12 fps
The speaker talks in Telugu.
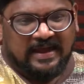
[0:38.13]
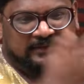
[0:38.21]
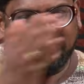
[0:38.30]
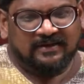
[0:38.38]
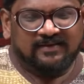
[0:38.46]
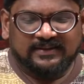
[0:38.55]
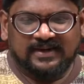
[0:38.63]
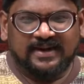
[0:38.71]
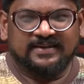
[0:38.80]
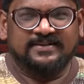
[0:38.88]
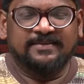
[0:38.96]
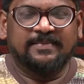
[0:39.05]
ఆ తర్వాత
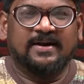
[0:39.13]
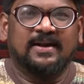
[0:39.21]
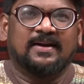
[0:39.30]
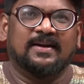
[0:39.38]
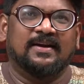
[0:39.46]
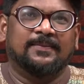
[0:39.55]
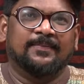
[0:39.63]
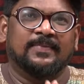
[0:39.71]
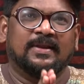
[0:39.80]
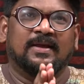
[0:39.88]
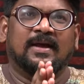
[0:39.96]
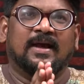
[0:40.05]
నెక్స్ట్ ఇమీడియట్లీ
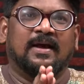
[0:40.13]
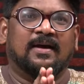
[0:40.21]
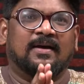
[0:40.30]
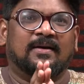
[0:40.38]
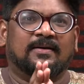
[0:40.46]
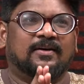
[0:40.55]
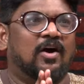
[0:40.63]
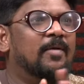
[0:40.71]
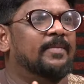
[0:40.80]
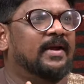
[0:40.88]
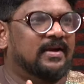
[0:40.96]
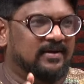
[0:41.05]

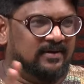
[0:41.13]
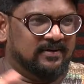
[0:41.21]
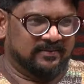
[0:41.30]
కామిక్